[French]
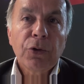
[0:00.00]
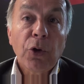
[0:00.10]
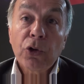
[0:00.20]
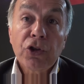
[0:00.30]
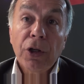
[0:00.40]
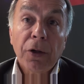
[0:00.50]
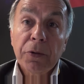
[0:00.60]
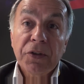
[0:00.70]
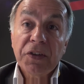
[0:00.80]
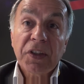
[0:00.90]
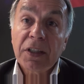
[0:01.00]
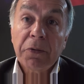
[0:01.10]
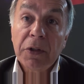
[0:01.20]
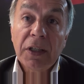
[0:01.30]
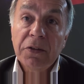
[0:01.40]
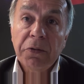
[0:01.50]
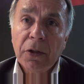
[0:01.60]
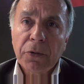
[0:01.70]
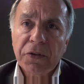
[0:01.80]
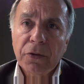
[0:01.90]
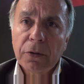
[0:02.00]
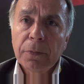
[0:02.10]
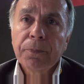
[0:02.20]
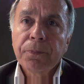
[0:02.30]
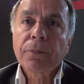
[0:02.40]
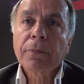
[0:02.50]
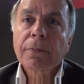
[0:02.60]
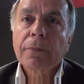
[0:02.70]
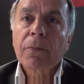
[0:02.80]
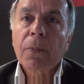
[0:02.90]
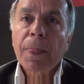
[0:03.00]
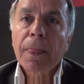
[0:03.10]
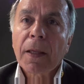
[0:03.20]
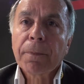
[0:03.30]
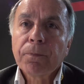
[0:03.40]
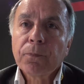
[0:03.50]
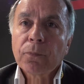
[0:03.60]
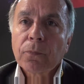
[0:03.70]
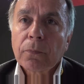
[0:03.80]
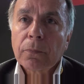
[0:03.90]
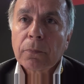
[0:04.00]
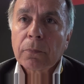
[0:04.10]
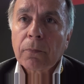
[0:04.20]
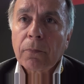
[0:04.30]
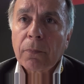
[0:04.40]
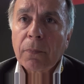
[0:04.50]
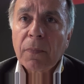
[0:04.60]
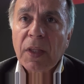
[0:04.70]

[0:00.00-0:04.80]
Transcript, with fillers: Roger. C'est ça qui a fait la différence. C'est quelque chose qu'il peut récupérer un jour, ou c'est ça, c'est malheureusement,